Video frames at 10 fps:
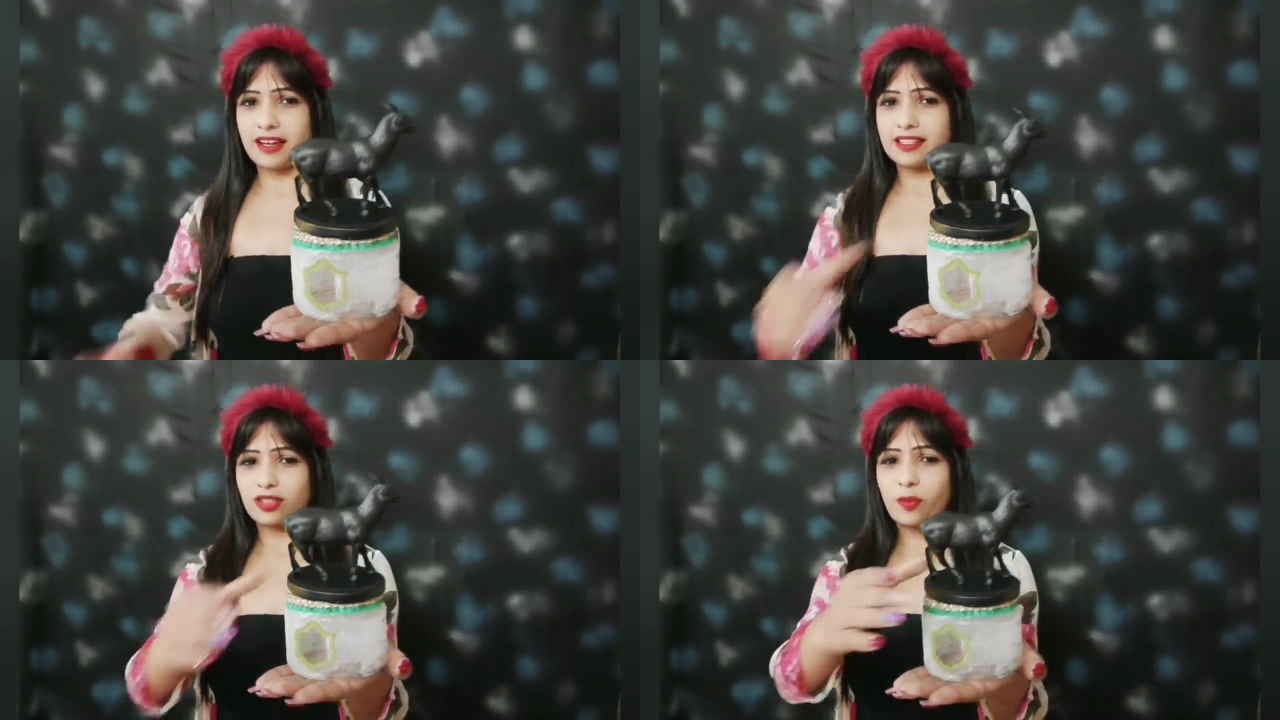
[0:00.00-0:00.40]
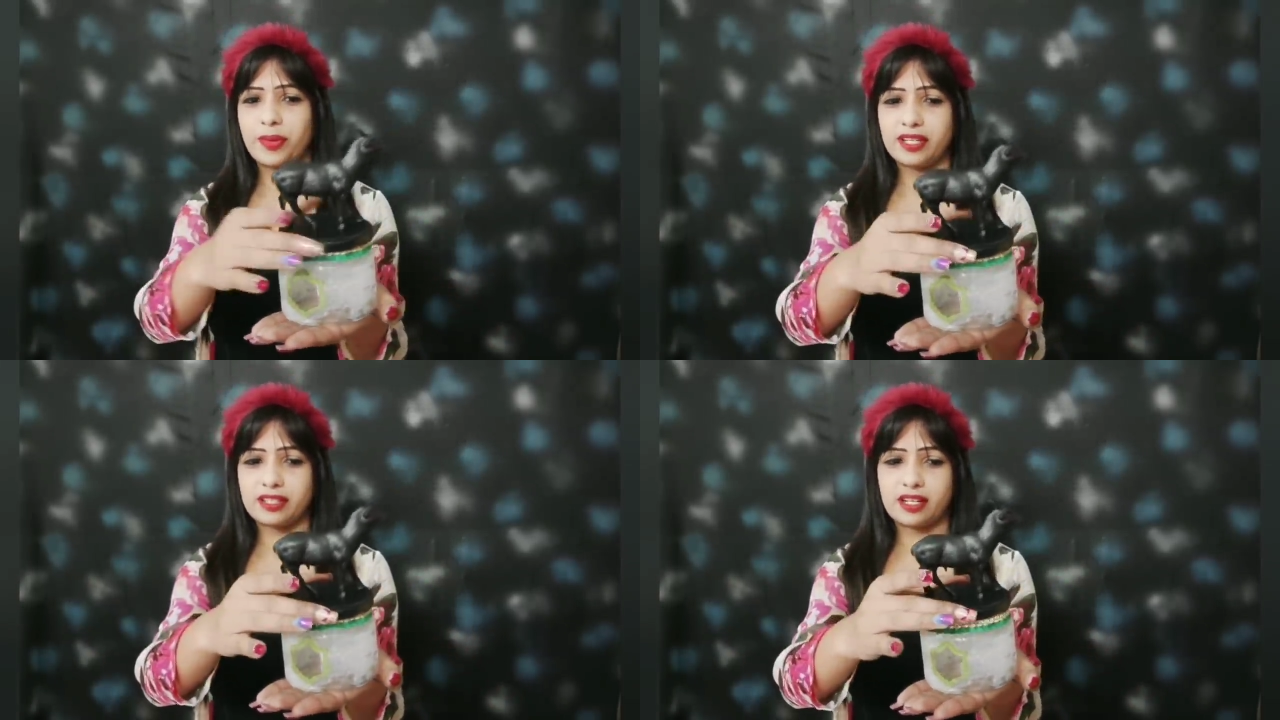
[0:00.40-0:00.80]
है इसको
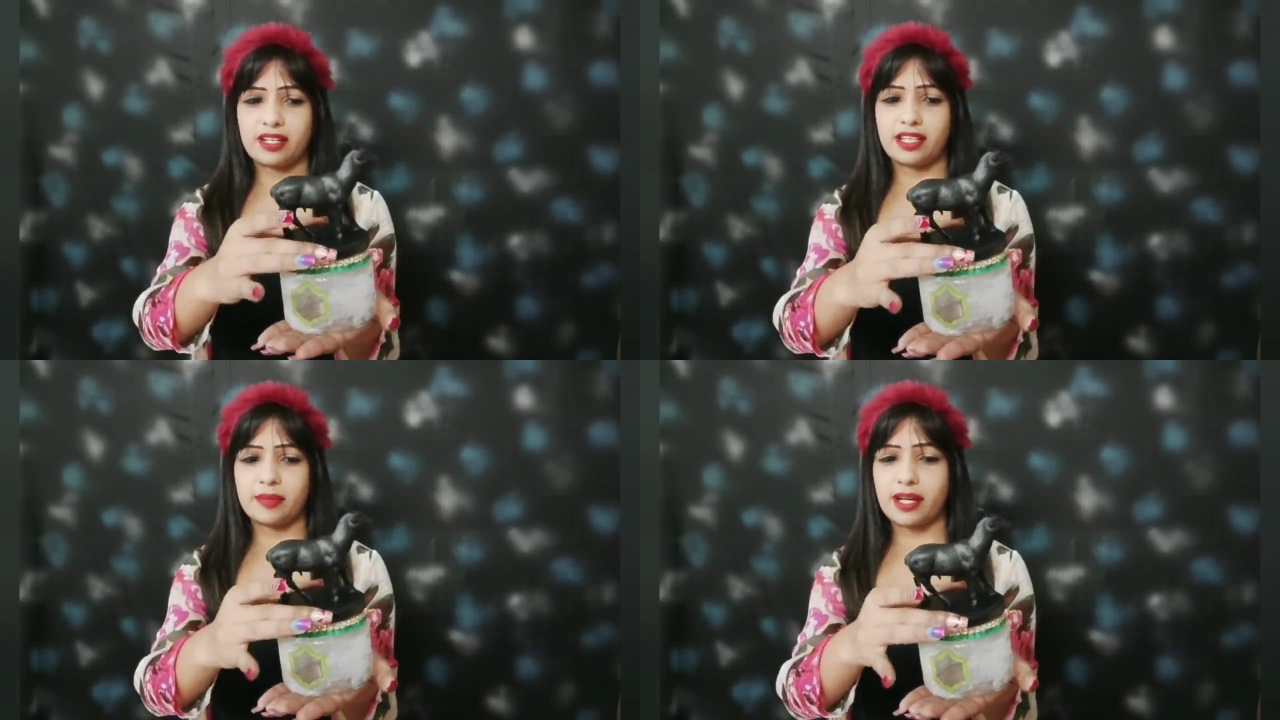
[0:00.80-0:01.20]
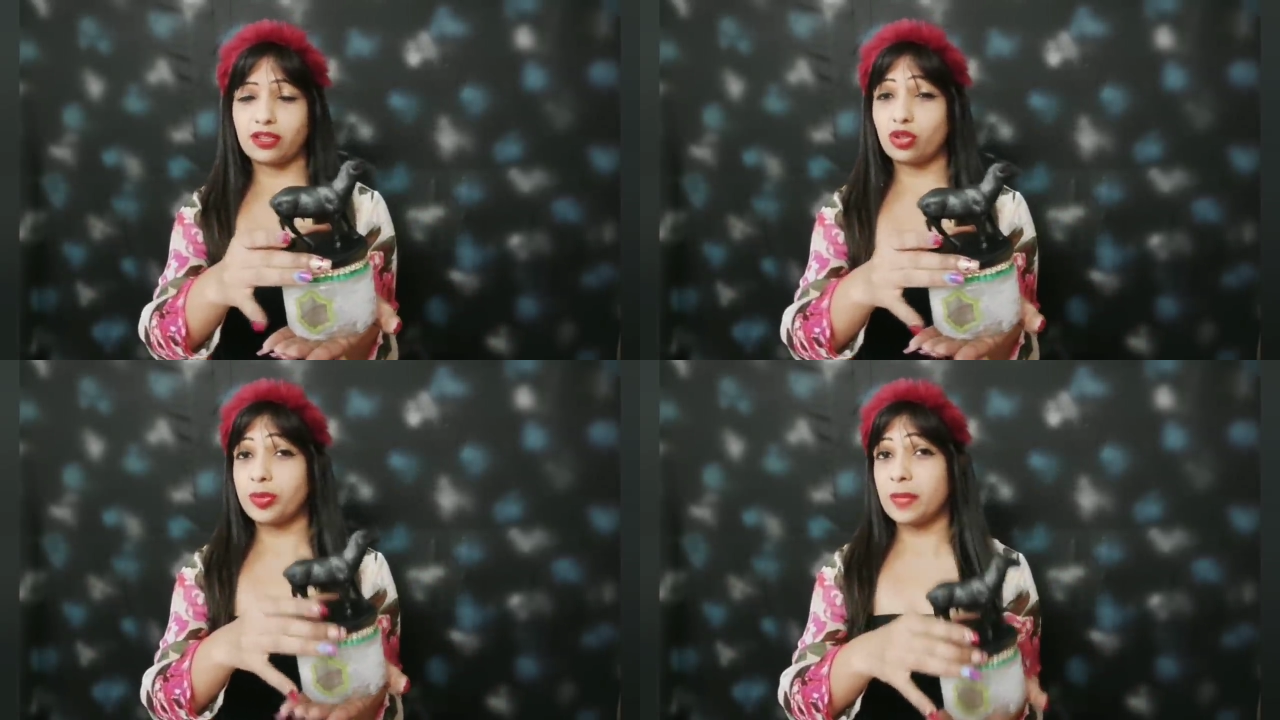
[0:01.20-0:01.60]
पेंट करने के
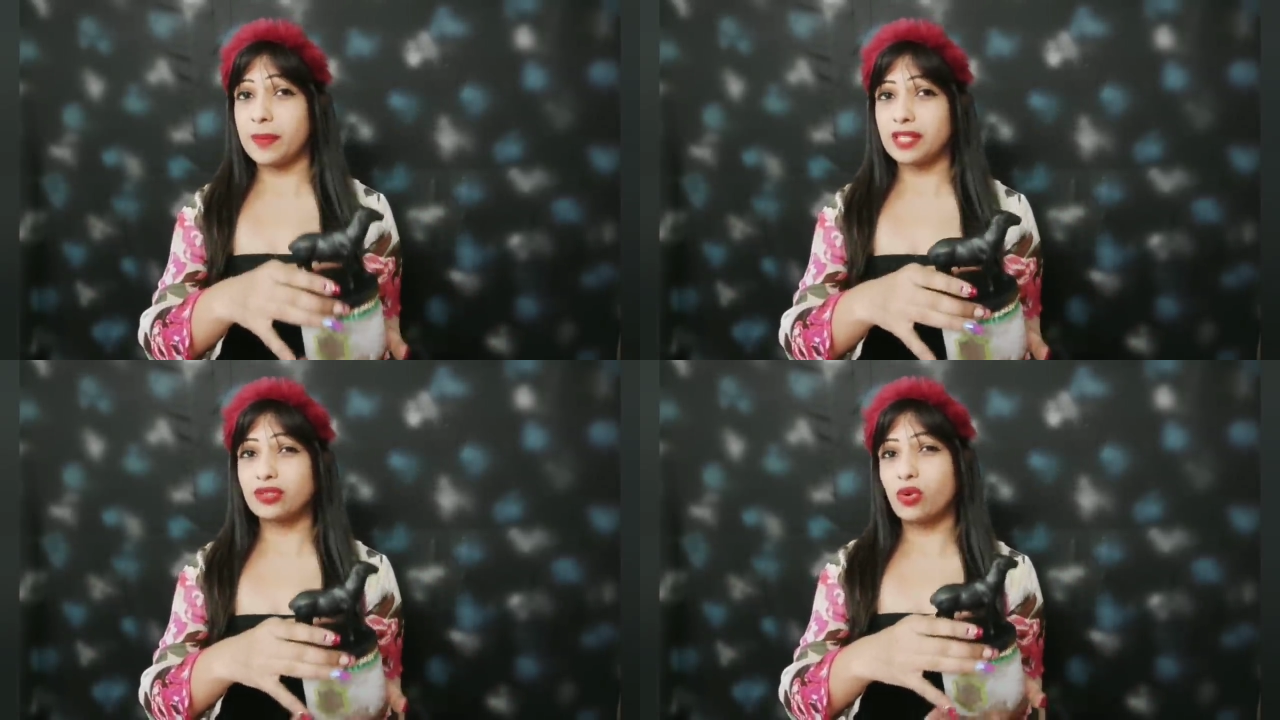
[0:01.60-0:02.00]
बाद तो मेरे पास